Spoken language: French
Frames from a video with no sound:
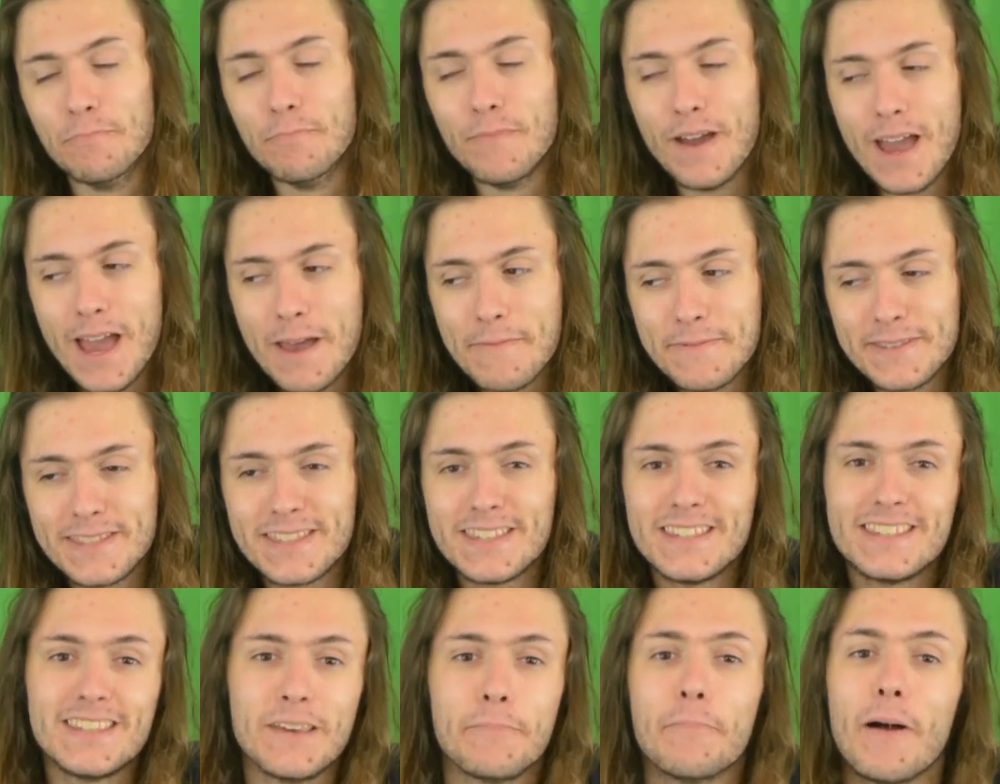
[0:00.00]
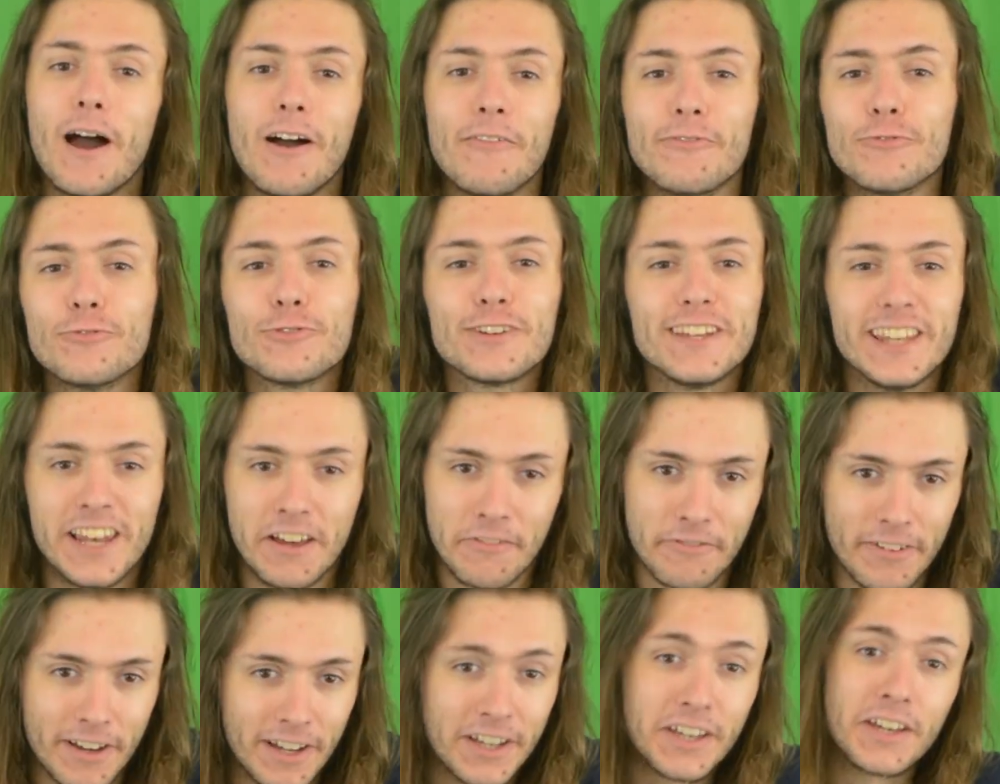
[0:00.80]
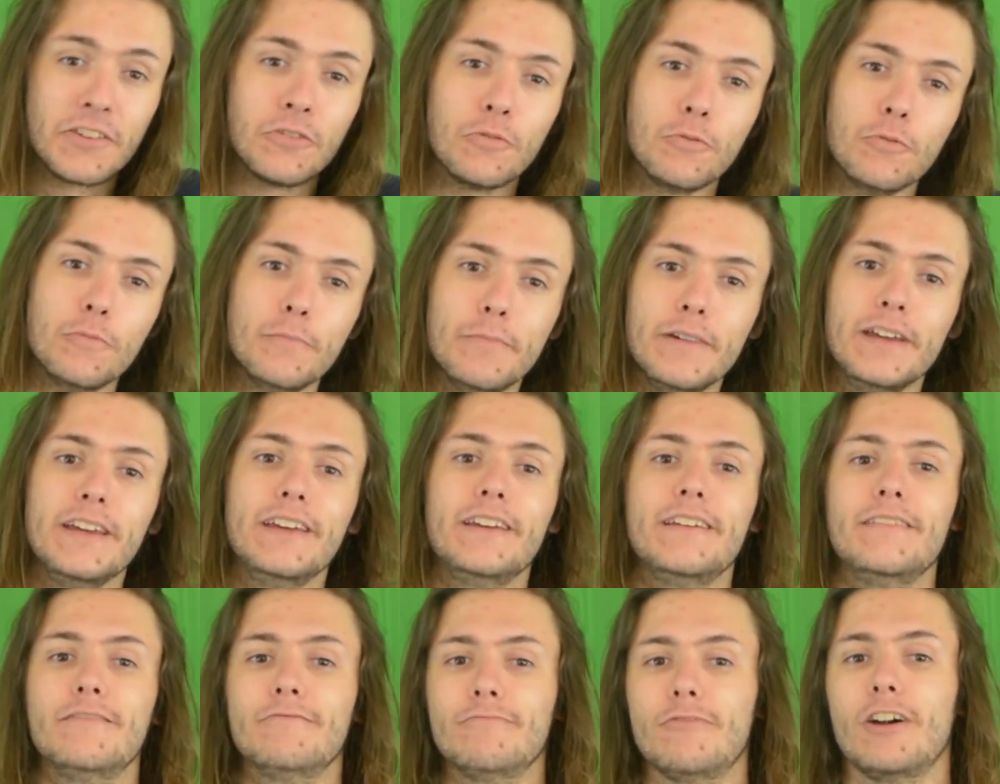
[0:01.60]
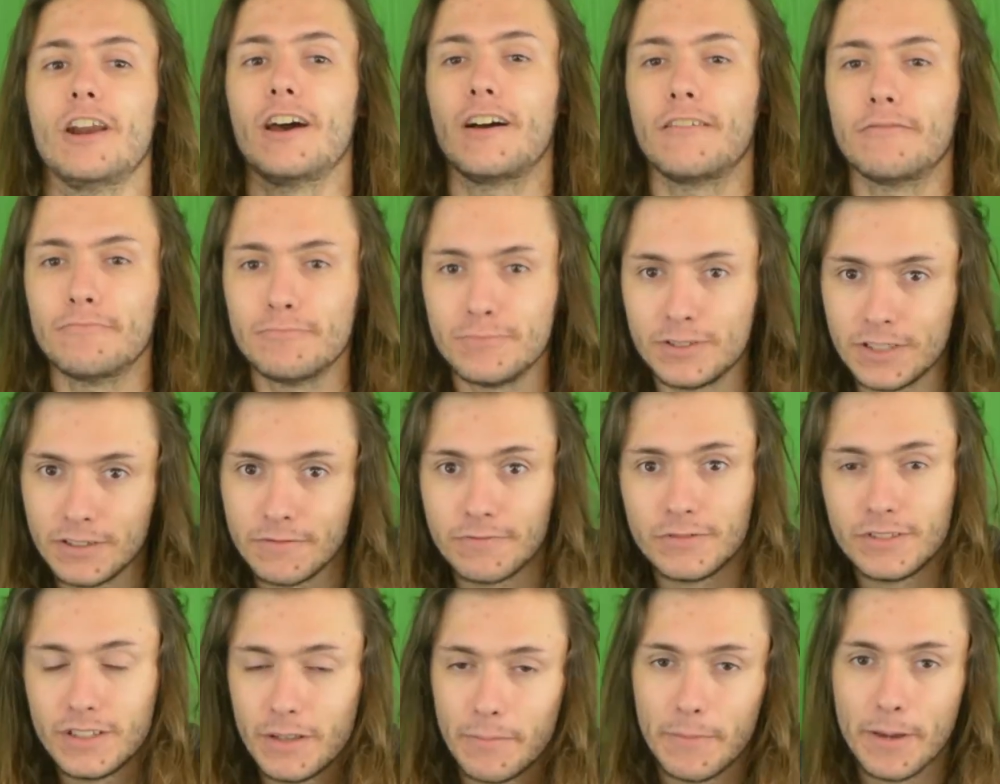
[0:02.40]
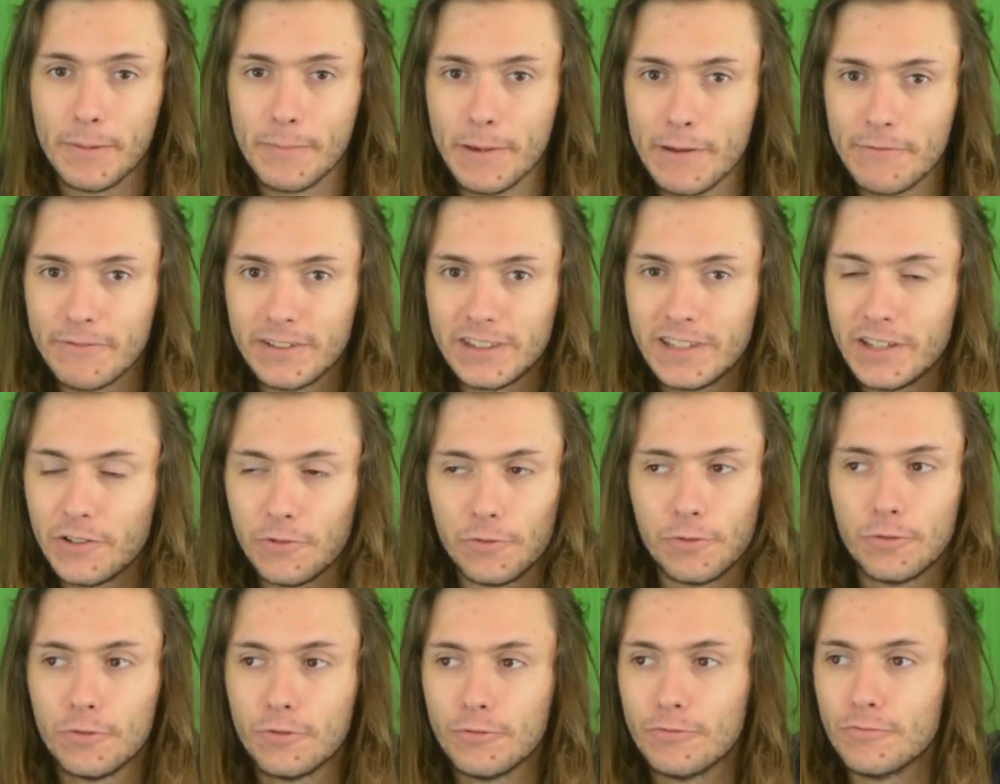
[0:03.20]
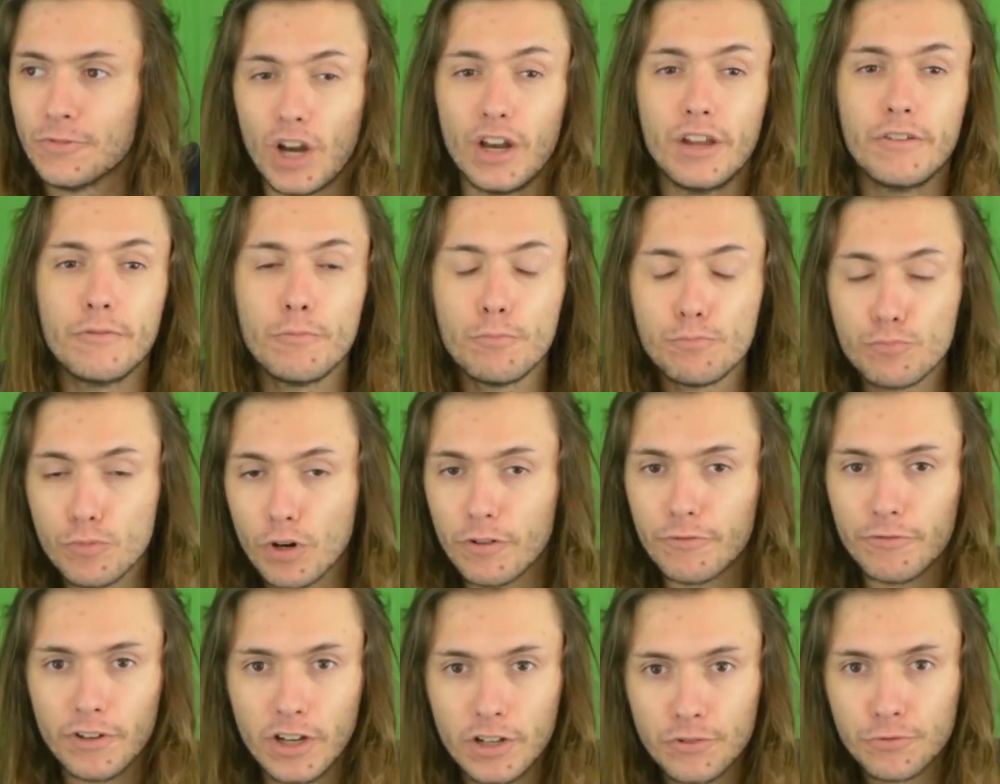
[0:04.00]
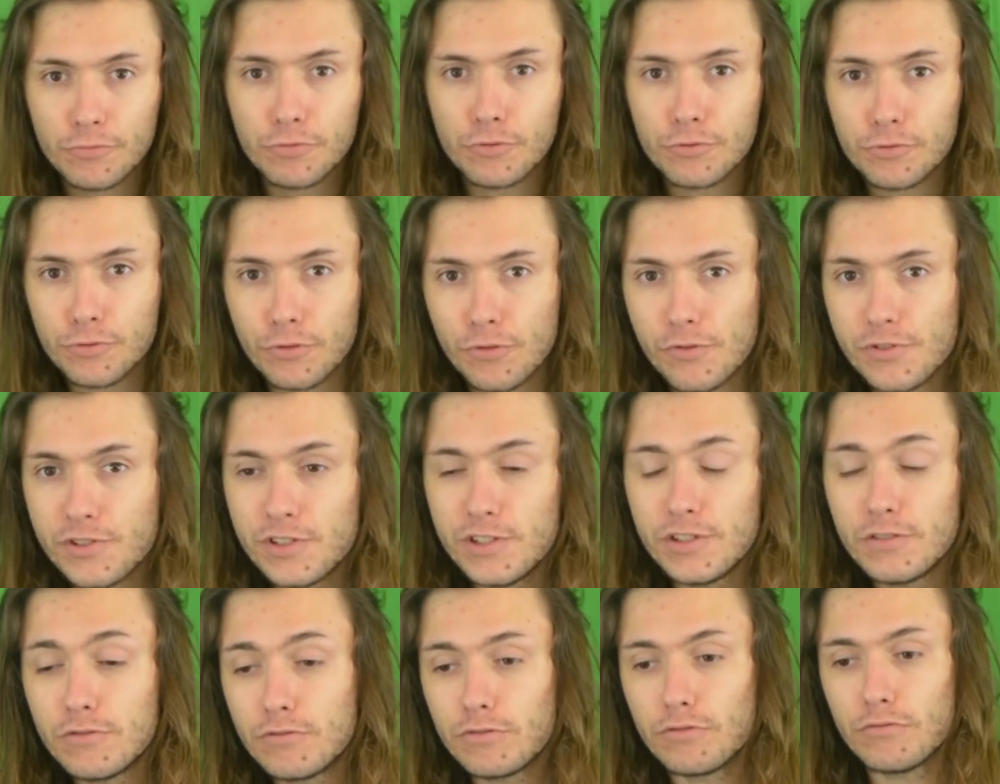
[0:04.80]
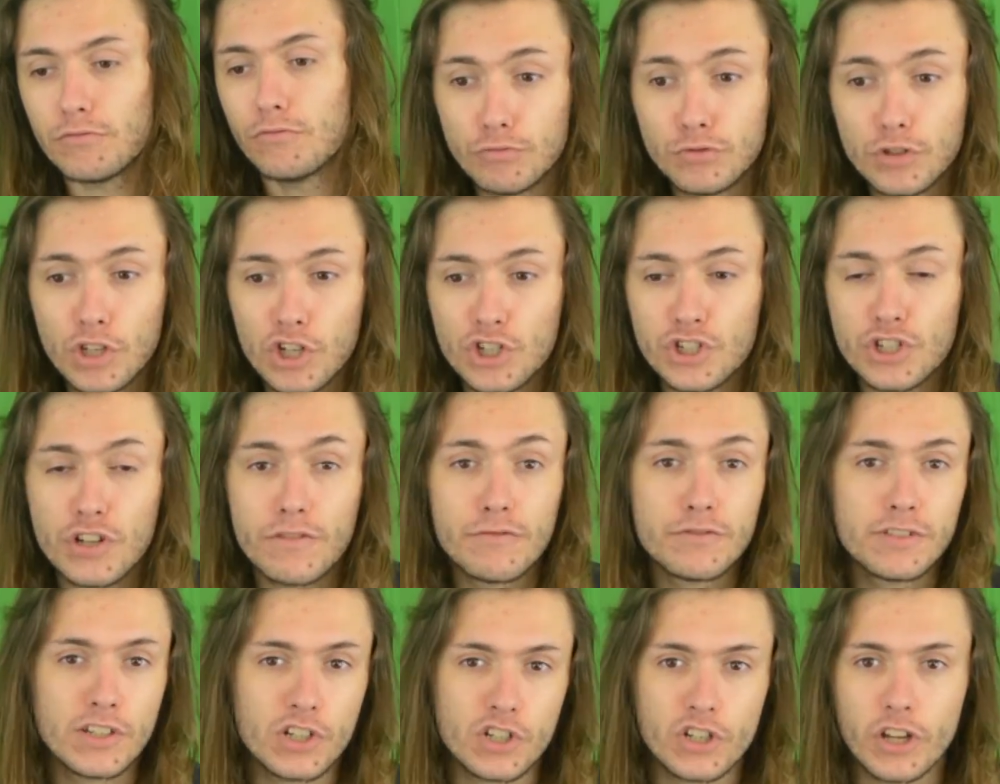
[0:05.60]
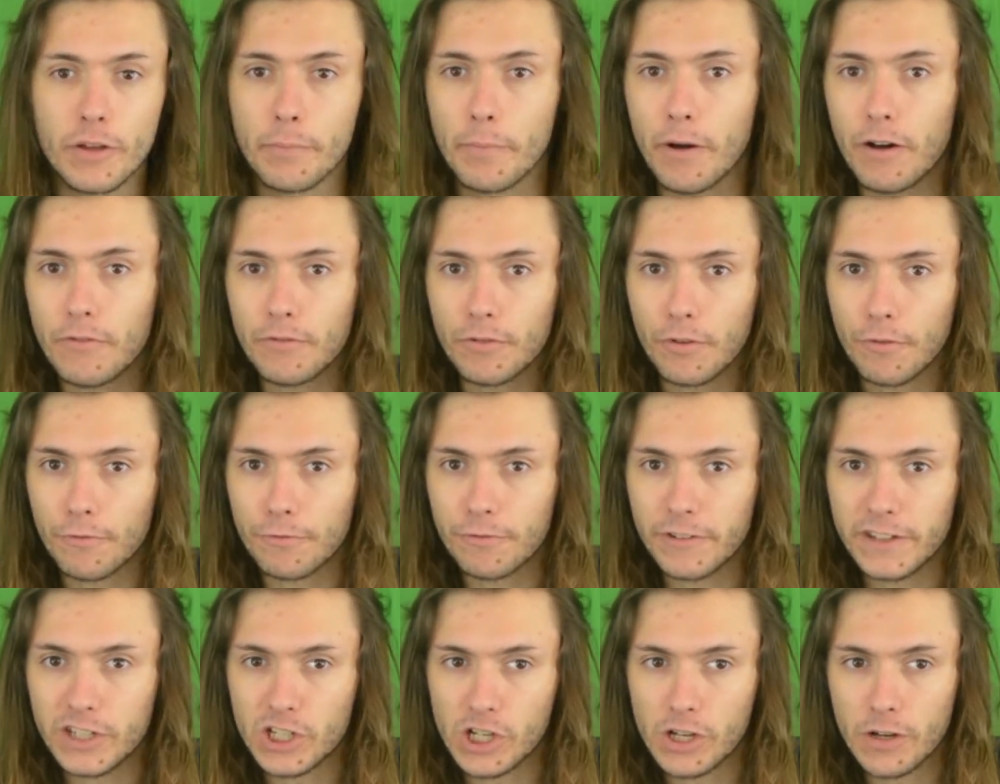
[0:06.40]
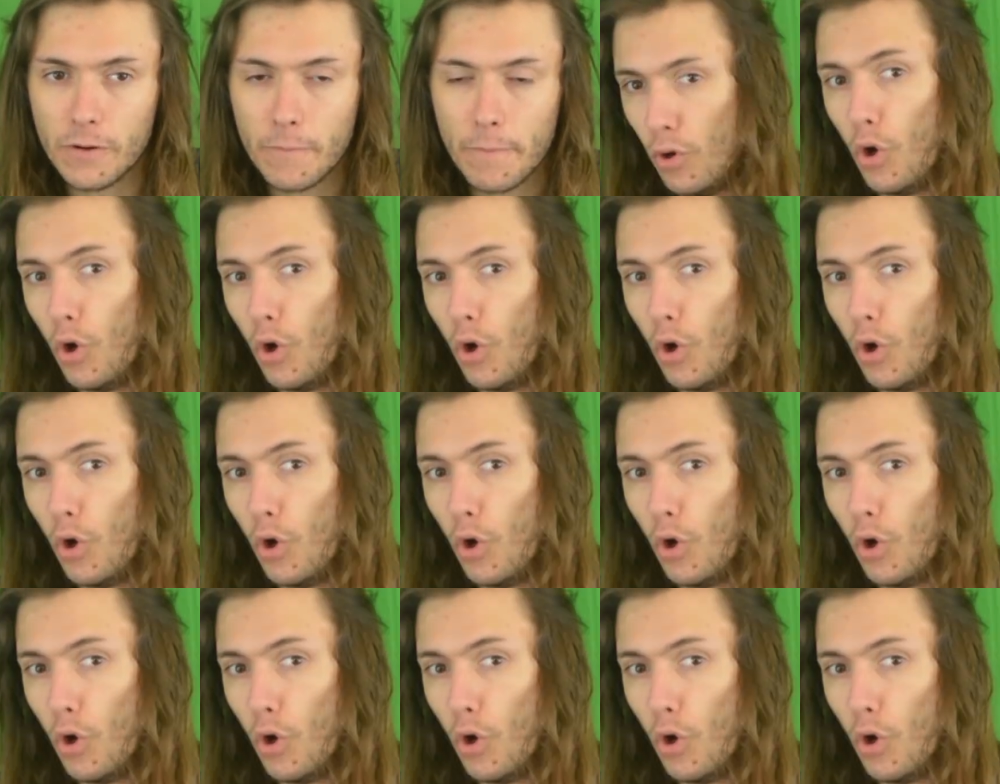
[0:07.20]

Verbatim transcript: Même si c'est pas à vous qu'il a fait un cadeau, mais voilà, si vous aimez mes vidéos, allez au moins faire un tour sur le site. Vous achetez, vous achetez pas, vous en fichez.